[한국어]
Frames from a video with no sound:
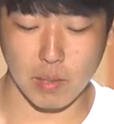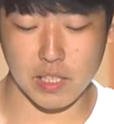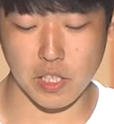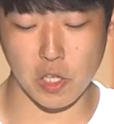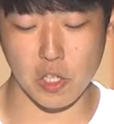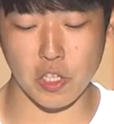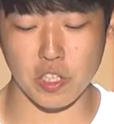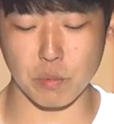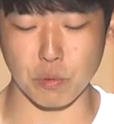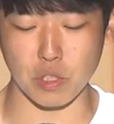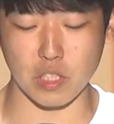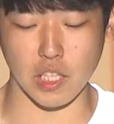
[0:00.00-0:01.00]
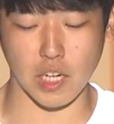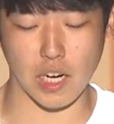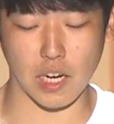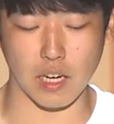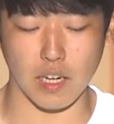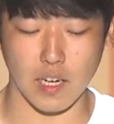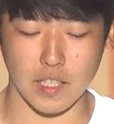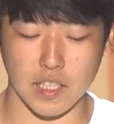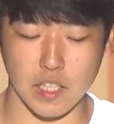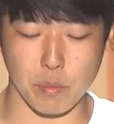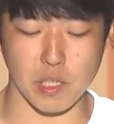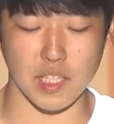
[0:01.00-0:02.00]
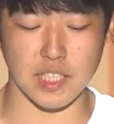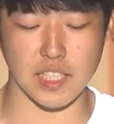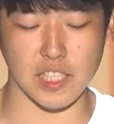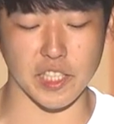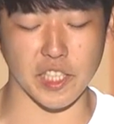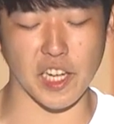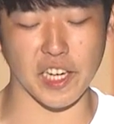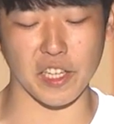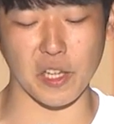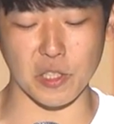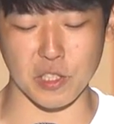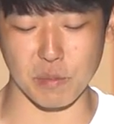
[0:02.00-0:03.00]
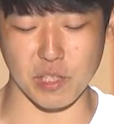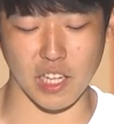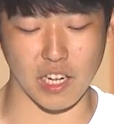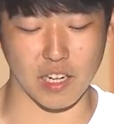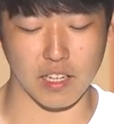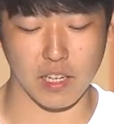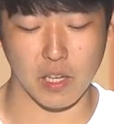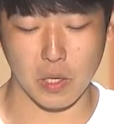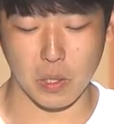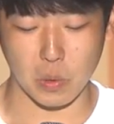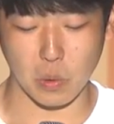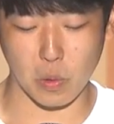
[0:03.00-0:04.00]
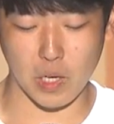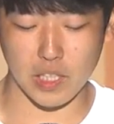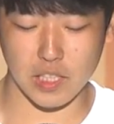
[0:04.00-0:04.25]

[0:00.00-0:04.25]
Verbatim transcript: 많이 열려 있는 분들이라 하나님이 일하시길 기대하게 되었습니다. 또